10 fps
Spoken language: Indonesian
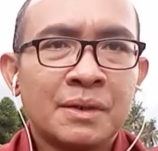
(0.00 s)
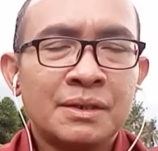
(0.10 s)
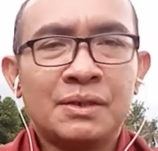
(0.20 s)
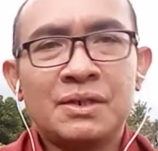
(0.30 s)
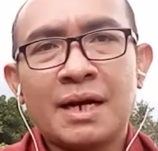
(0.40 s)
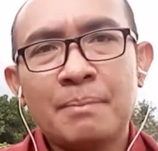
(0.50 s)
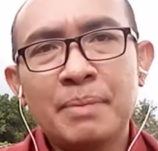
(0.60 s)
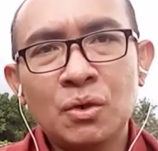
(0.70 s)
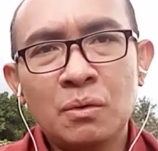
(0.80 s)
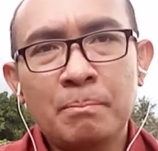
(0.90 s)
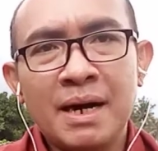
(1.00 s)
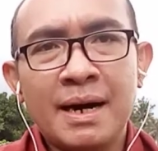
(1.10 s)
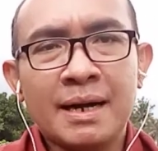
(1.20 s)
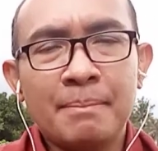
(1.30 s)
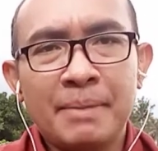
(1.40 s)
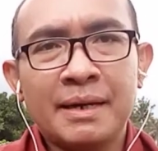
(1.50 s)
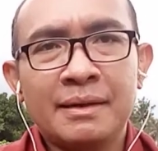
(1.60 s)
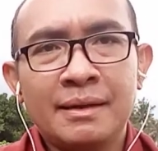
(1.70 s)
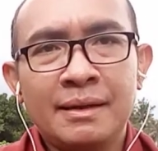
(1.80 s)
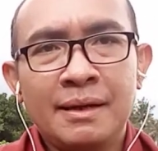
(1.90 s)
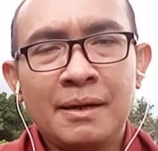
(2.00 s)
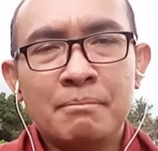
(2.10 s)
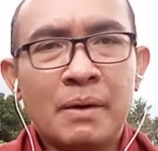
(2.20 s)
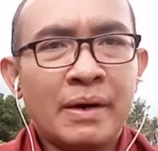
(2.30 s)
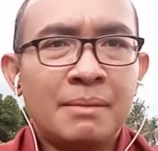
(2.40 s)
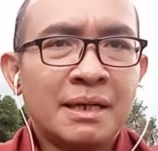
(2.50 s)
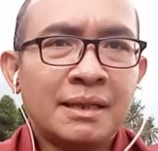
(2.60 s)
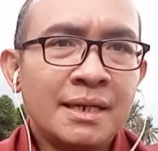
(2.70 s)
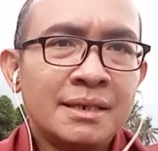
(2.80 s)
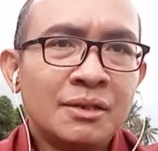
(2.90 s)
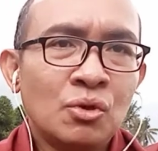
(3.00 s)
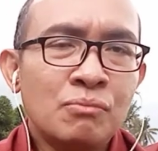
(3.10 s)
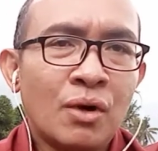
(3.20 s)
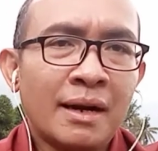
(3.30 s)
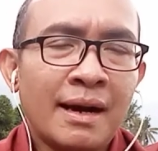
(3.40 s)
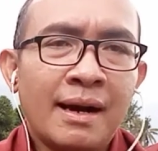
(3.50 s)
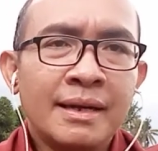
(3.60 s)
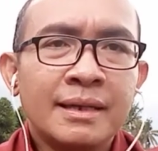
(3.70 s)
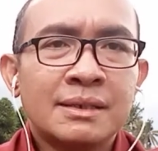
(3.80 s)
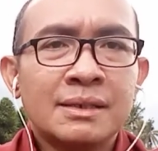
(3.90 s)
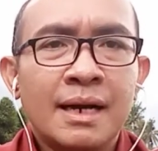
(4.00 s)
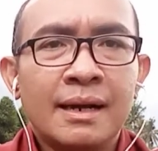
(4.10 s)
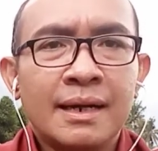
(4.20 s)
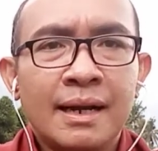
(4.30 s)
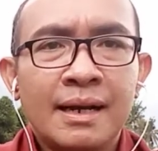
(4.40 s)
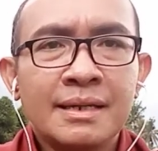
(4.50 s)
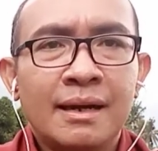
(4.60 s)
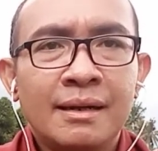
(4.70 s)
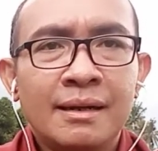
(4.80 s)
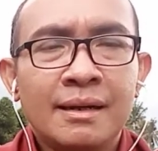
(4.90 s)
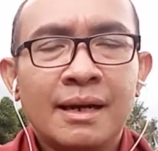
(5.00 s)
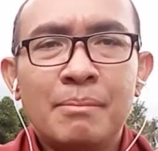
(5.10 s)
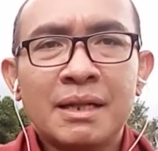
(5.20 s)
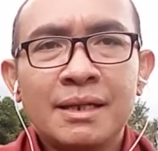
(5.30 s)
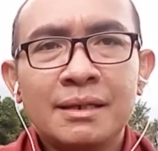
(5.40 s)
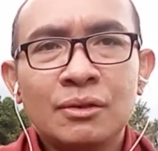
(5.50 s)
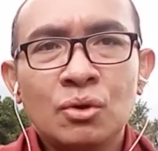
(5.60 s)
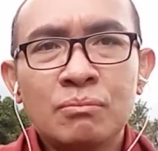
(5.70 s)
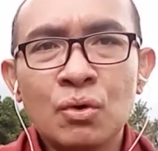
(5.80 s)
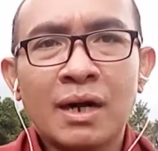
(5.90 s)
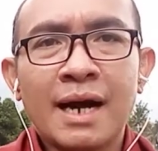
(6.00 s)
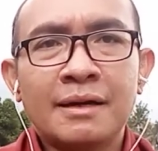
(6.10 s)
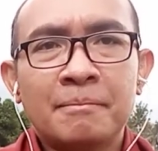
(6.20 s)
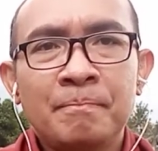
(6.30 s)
secara penuh pengharapan bahwa kematian itu bukan akhir segala-galanya. Kematian itu bukan